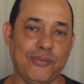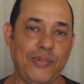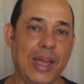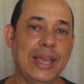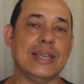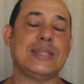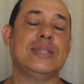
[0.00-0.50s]

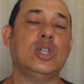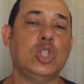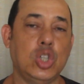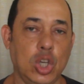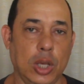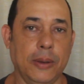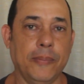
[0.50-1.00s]
vai
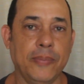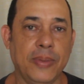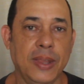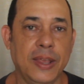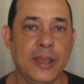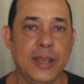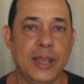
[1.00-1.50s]
assistir.
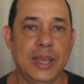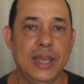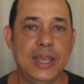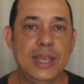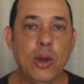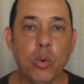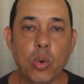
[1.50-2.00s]

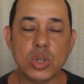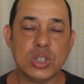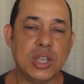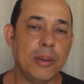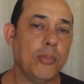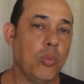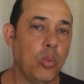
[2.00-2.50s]
E eu
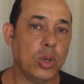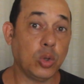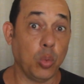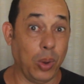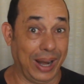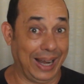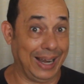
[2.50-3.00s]
gostei
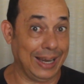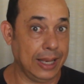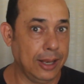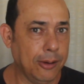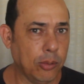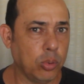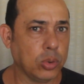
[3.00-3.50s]
muito, o
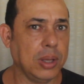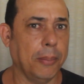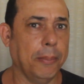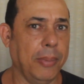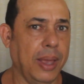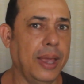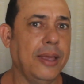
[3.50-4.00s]
elenco
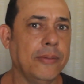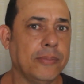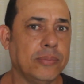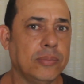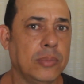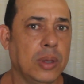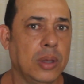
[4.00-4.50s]
também